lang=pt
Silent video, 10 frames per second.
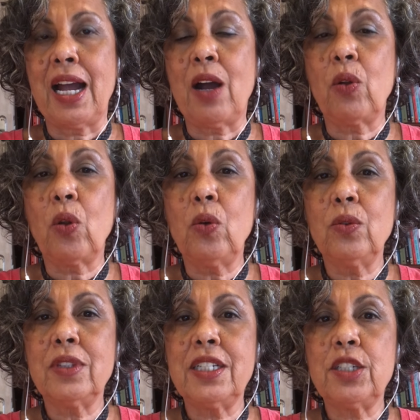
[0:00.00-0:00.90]
Ao
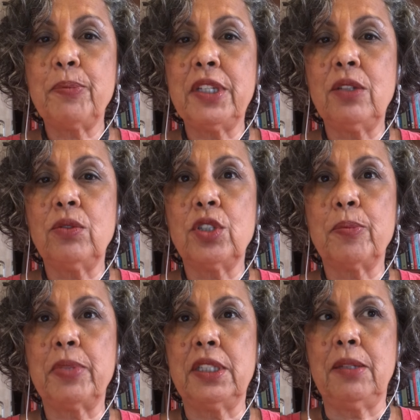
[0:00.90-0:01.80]
longo deste período de
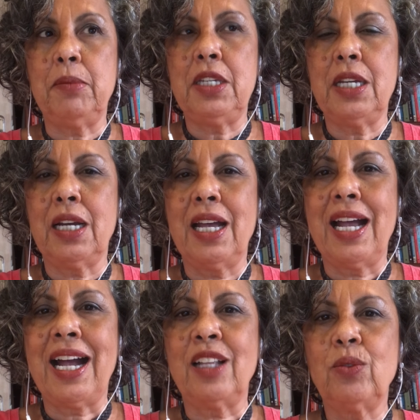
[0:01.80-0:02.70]
pandemia,
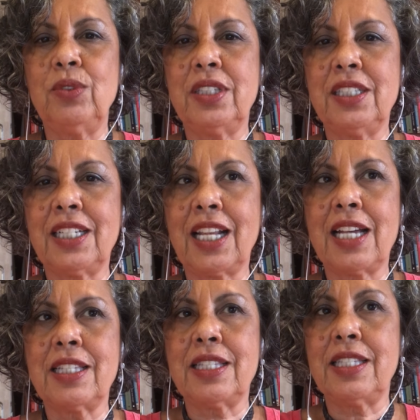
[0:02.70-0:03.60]
a luta de
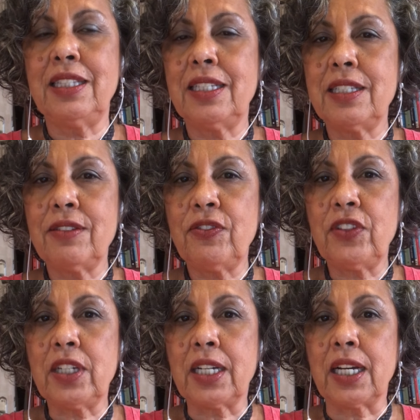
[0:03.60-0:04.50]
classe se
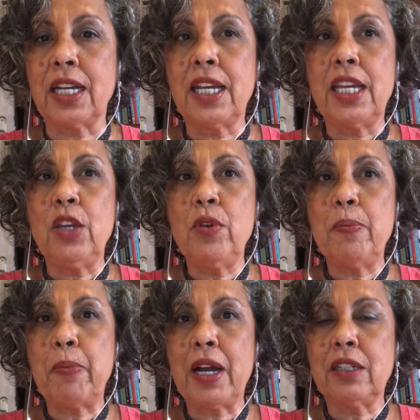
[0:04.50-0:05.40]
intensifica e o
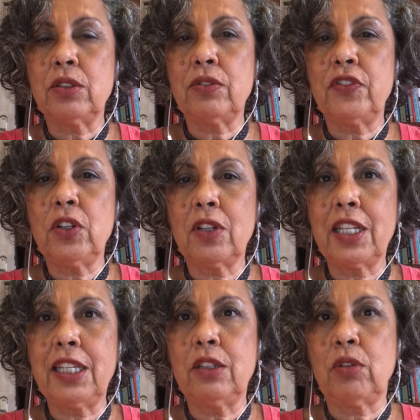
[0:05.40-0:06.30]
impacto
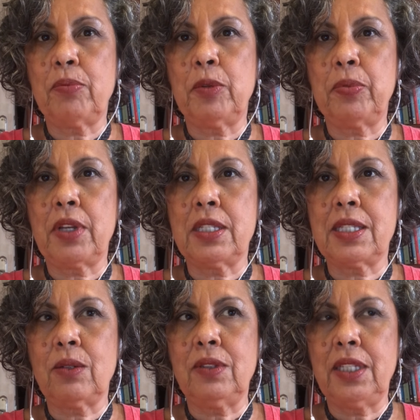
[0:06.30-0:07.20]
violento à
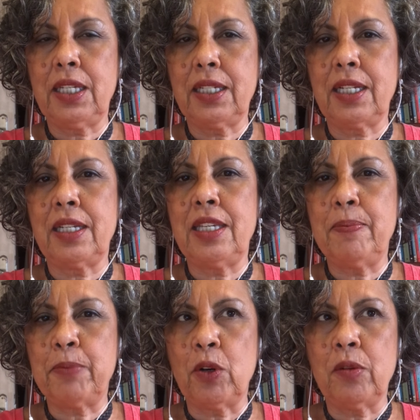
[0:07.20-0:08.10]
população negra e
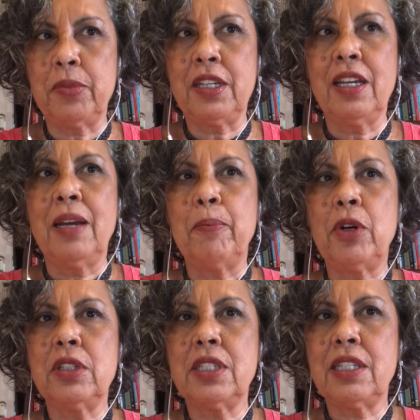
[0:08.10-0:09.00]
pobre
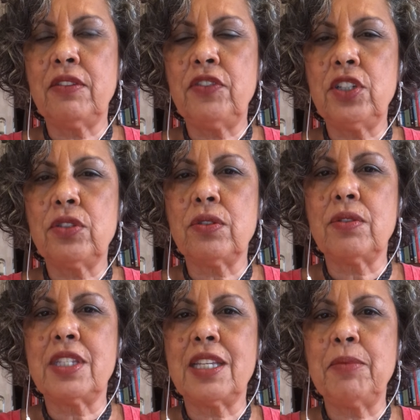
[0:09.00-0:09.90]
pode ser visto
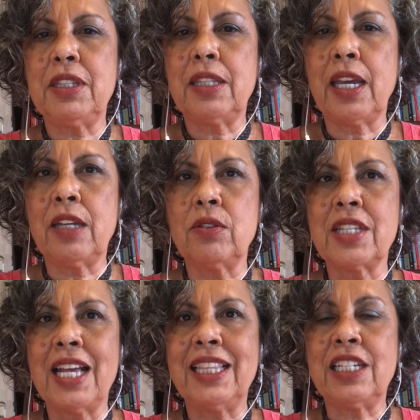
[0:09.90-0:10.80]
nos
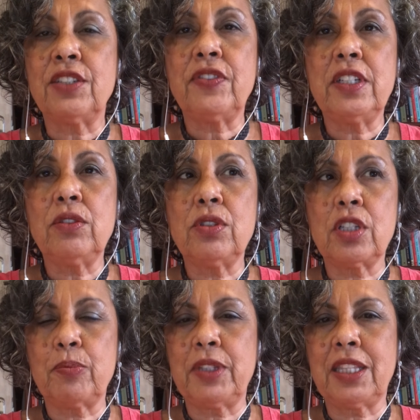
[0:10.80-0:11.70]
cemitérios, nas filas dos
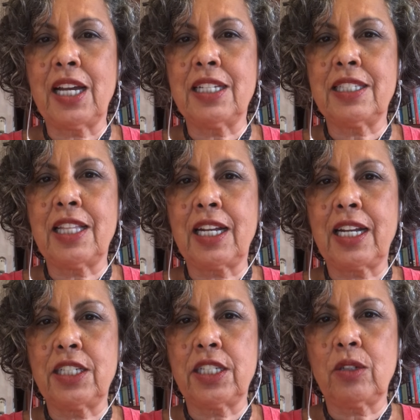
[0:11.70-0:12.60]
hospitais e da
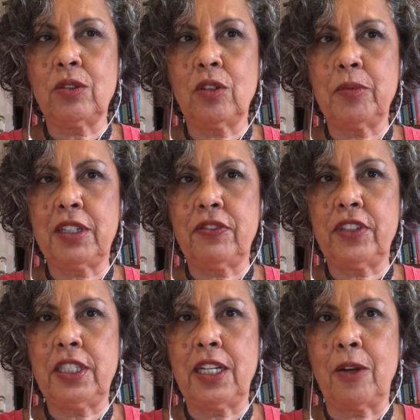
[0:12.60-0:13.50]
Caixa Econômica
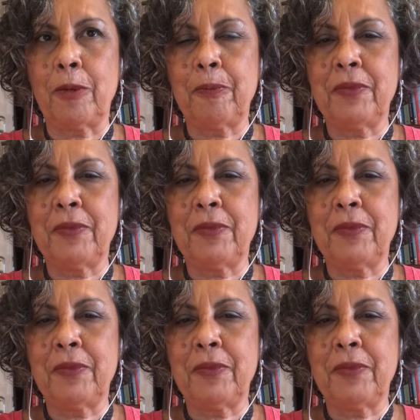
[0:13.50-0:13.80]
Federal.